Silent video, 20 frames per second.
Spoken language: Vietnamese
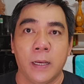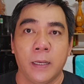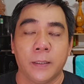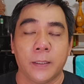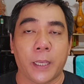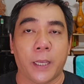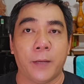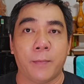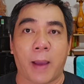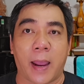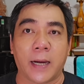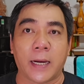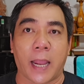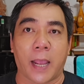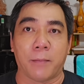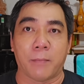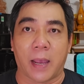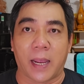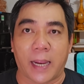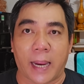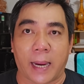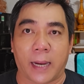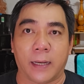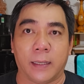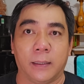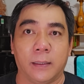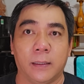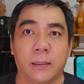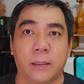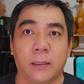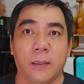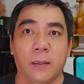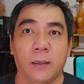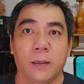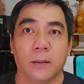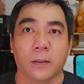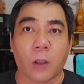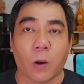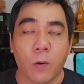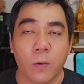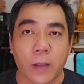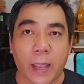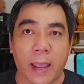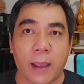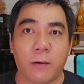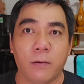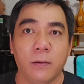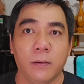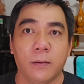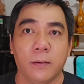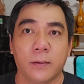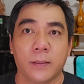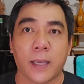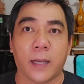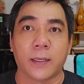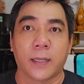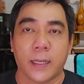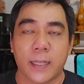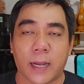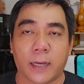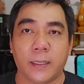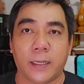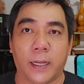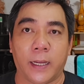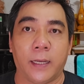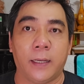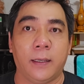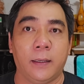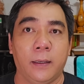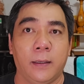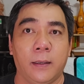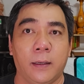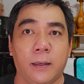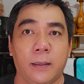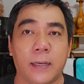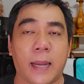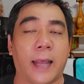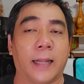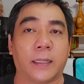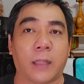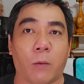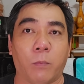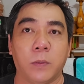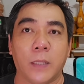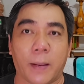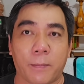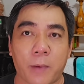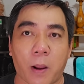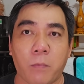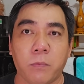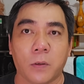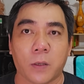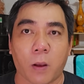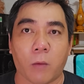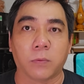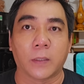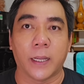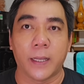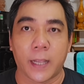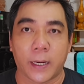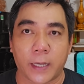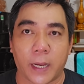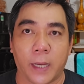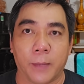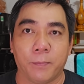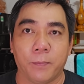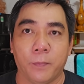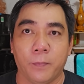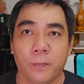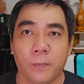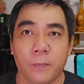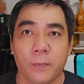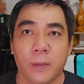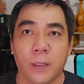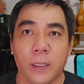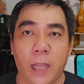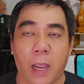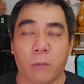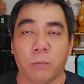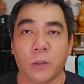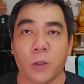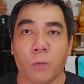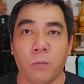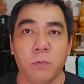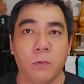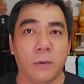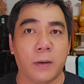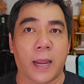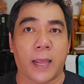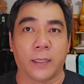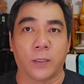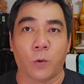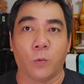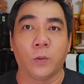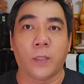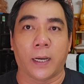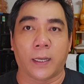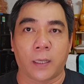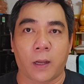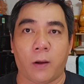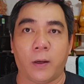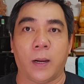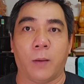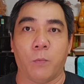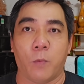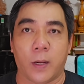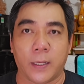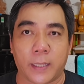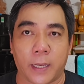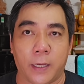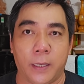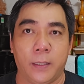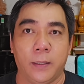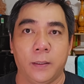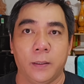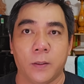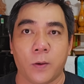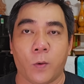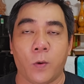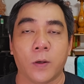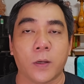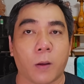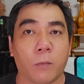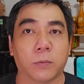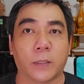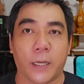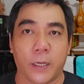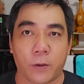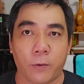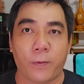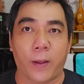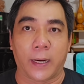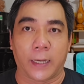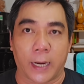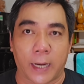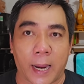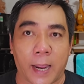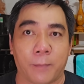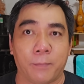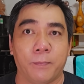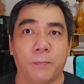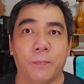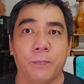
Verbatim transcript: vì bản thân bà Hằng tố cáo trên cái danh nghĩa là tổng giám đốc công ty doanh nghiệp ông Dũng là chủ tịch hội đồng quản trị của công ty của phần Đại Nam